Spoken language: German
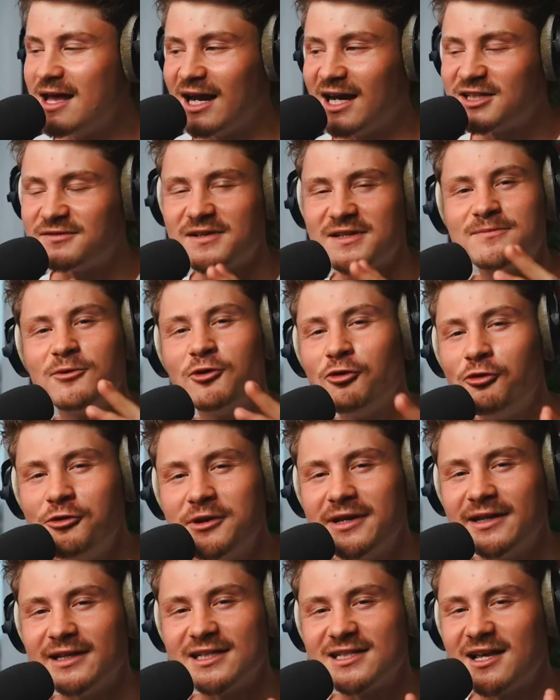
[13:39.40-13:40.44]
hat das was
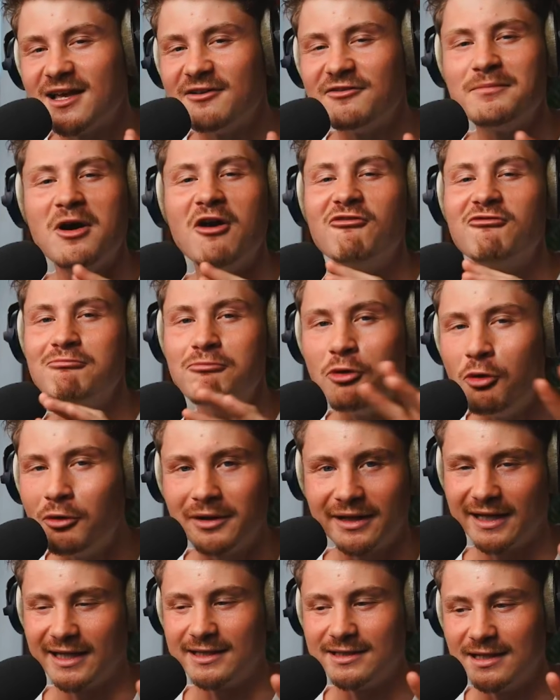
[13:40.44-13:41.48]
Beruhigendes, wenn man auf dem
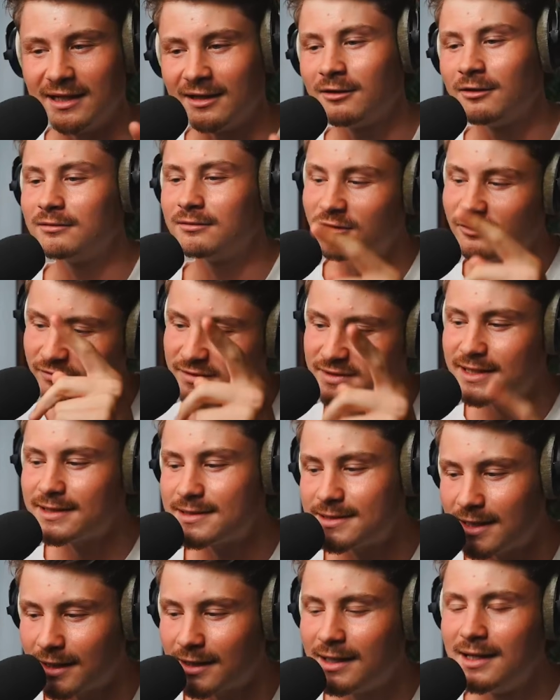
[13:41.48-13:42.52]
Boden richtig liegt. Und auf dem
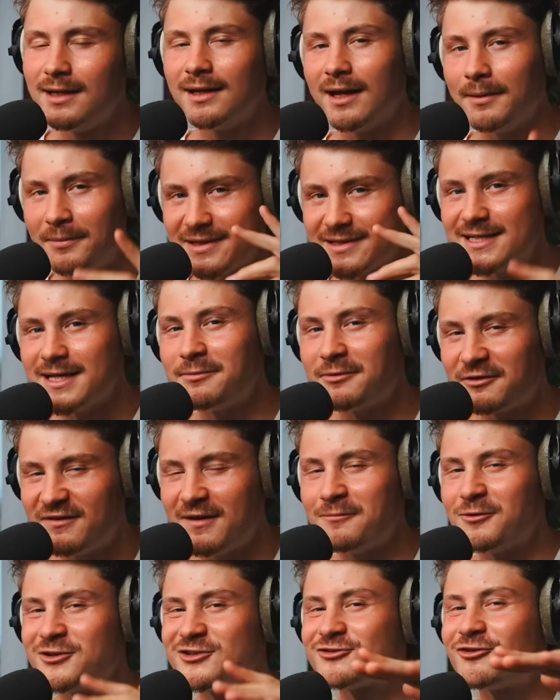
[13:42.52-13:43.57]
Sitzsack hat man es sehr
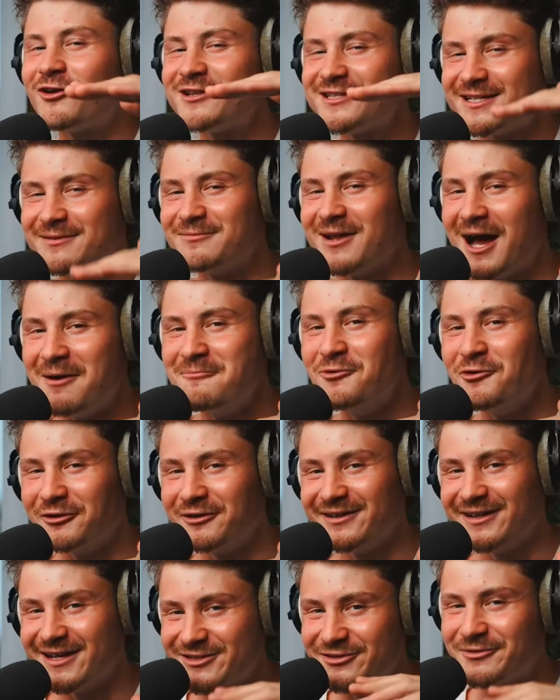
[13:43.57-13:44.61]
bequem und ist trotzdem nah am
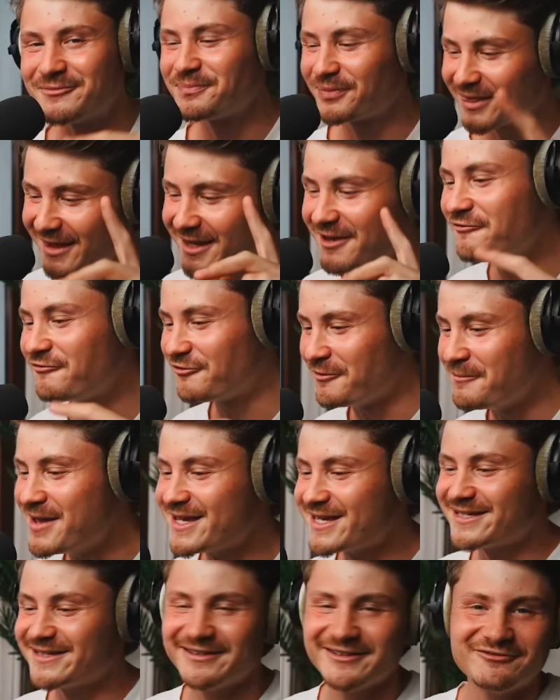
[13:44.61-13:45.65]
Boden. Also für
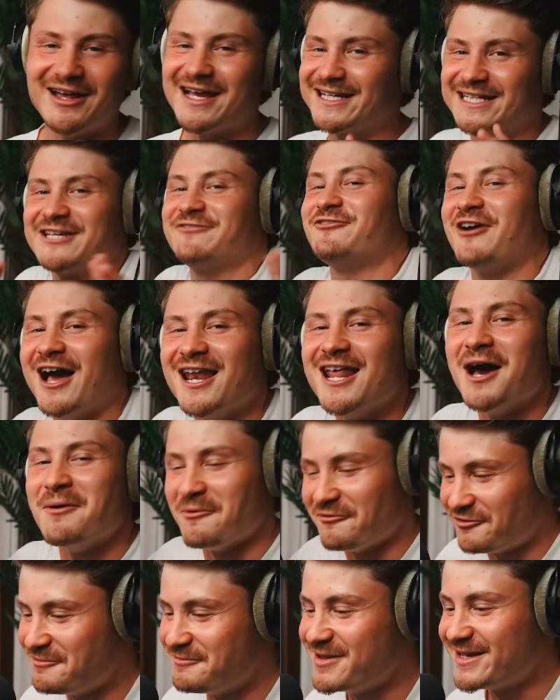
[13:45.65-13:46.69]
mich, vielleicht nicht für alle,
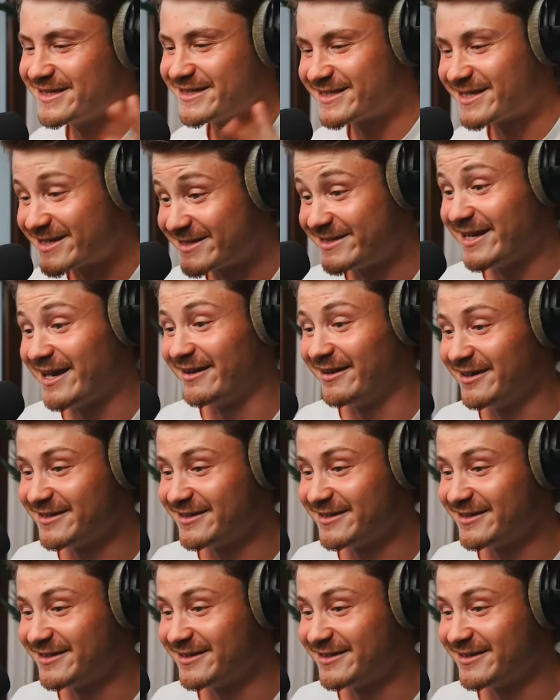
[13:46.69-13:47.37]
aber für mich ist es sehr